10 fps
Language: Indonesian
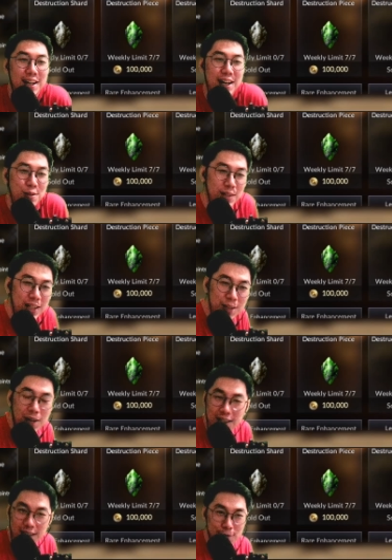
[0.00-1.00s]
kalau beli ini
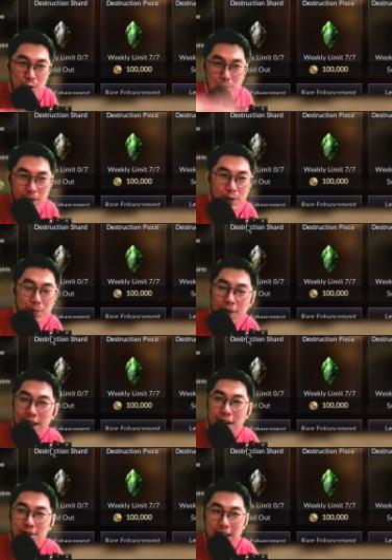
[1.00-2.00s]
mah kita F2P F2P
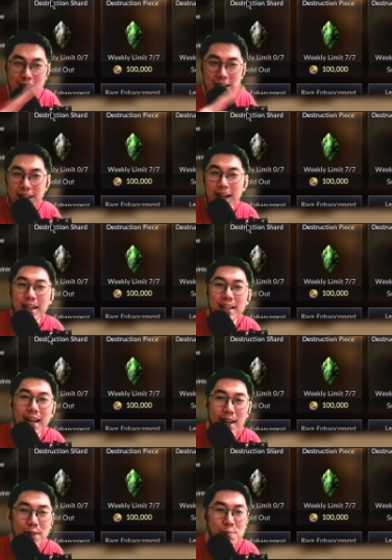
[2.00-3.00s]
udah nggak usah rilik yang ini
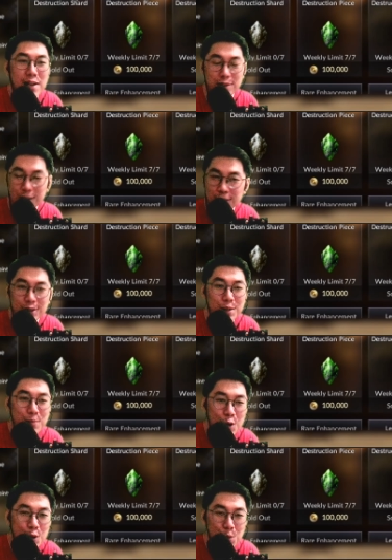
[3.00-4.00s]
ya master ya aja
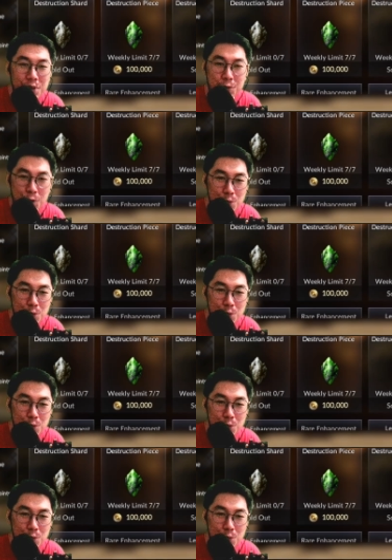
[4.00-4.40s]
belum mentok